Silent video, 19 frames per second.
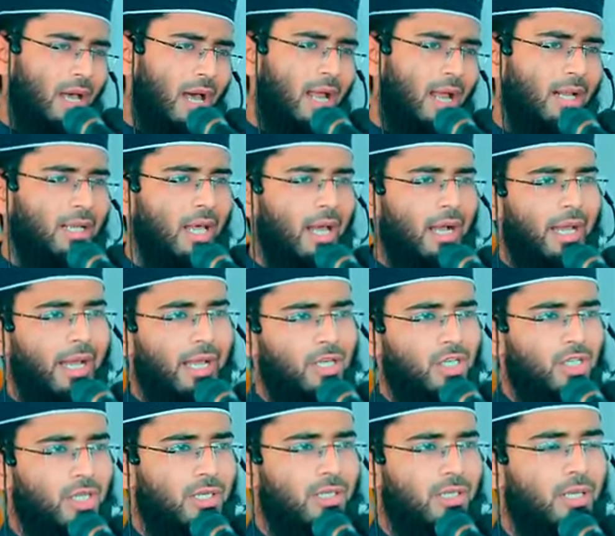হালকা আগে
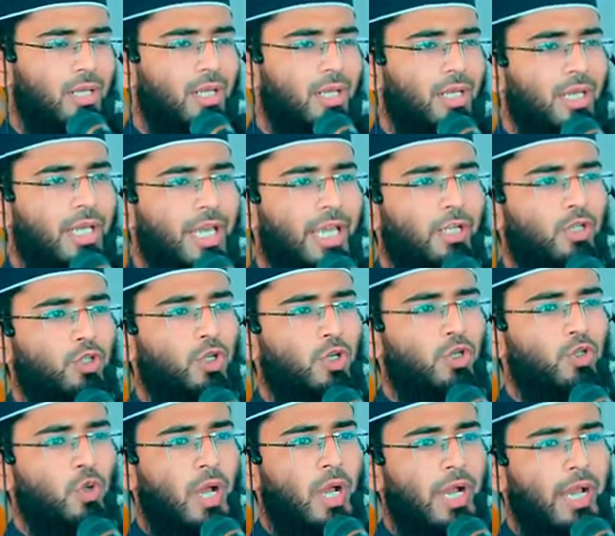আসেন একটু
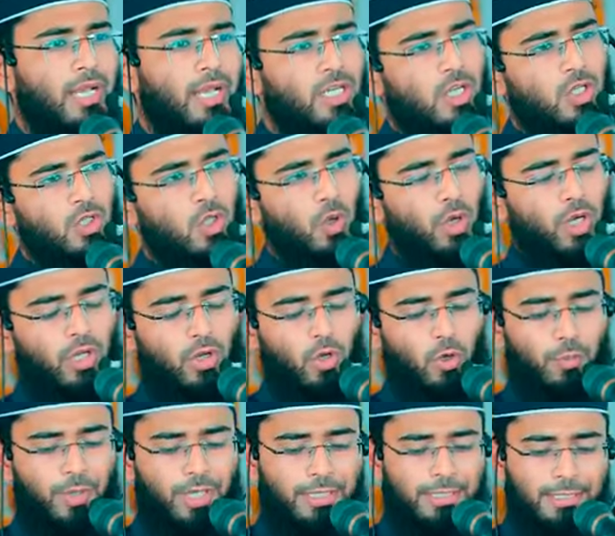একটু আগে আসেন তাহলেই
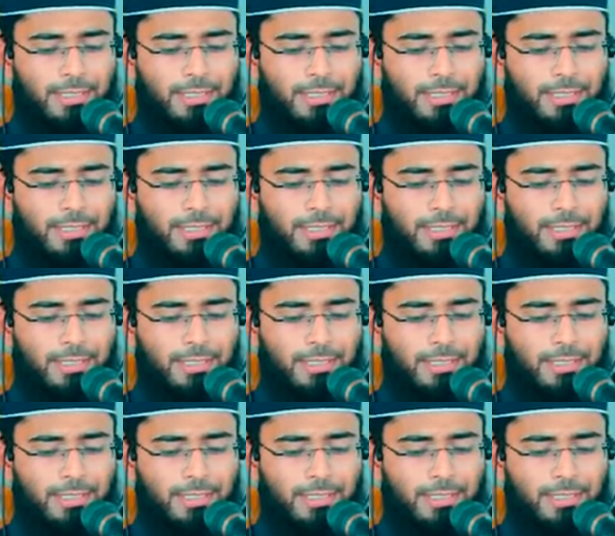হবে